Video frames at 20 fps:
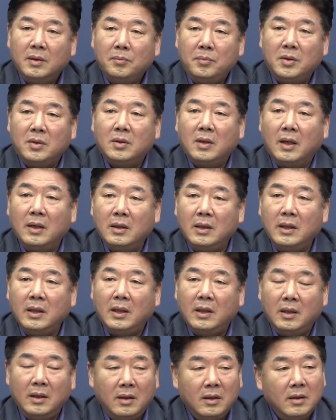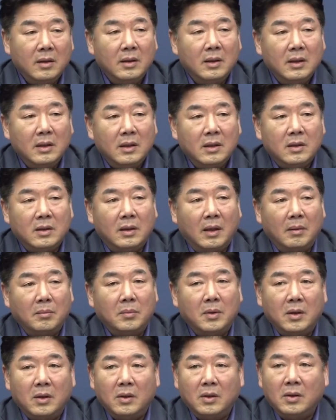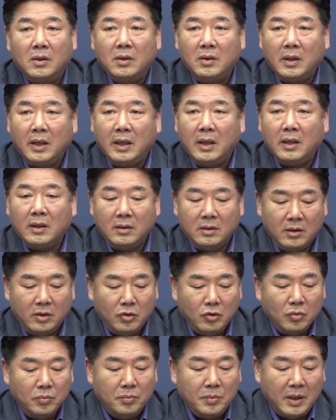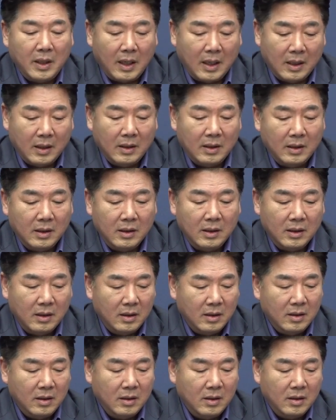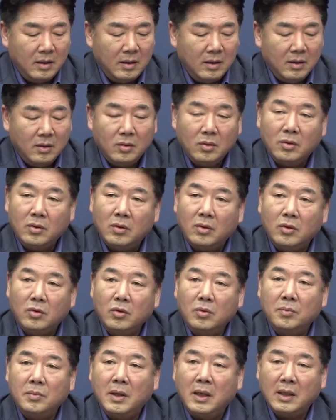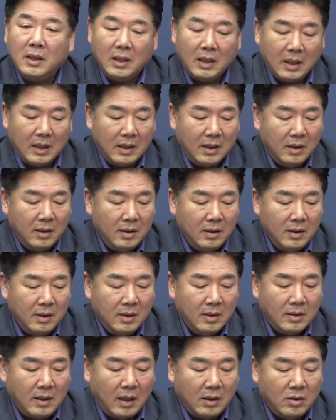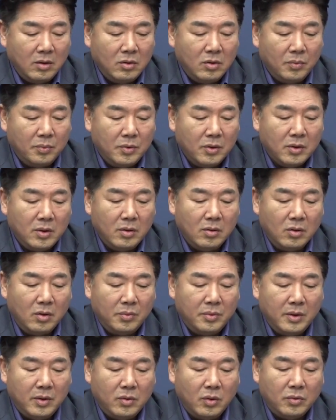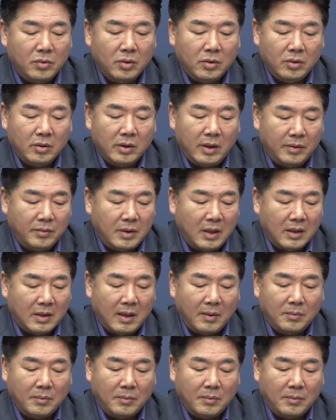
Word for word: 비슷한 일이 지난번에 그 윤미향 어, 윤미향이가 사전 접촉 신고 없이 조총련 행사에